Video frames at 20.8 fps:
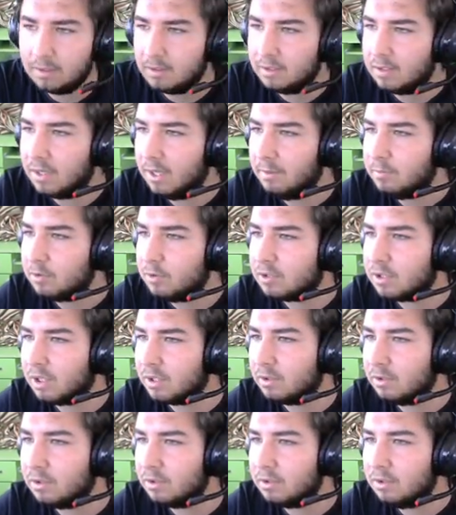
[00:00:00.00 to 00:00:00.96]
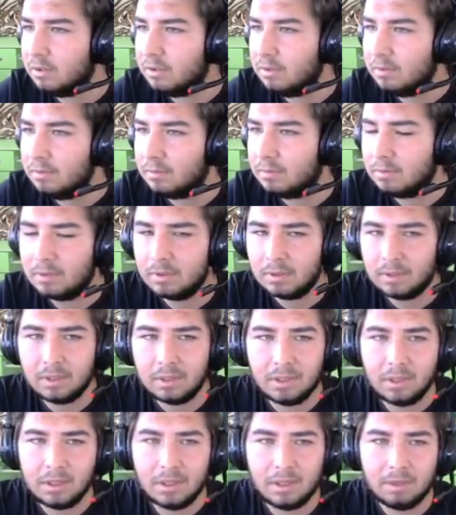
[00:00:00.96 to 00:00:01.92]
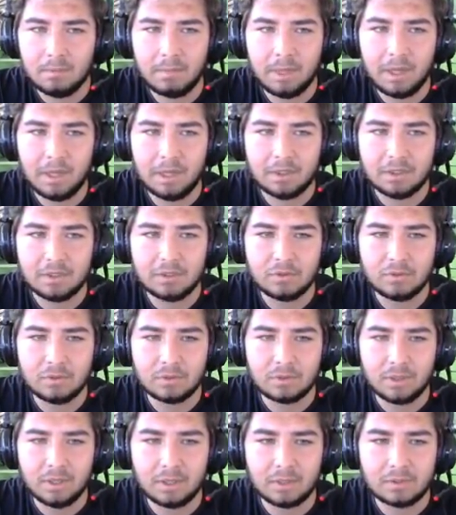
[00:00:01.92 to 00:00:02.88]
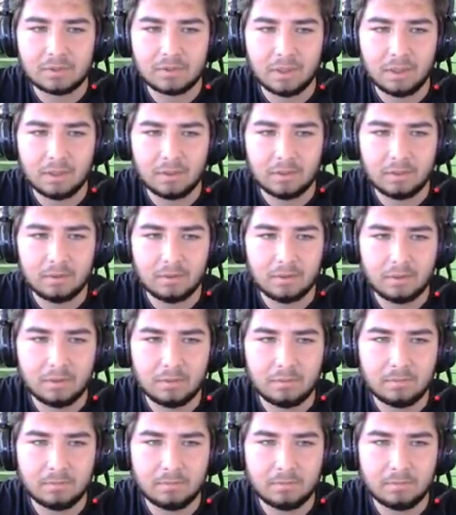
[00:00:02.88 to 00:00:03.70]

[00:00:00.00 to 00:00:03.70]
Daha mı güzel görünüyor? Bence çok daha güzel görünüyor.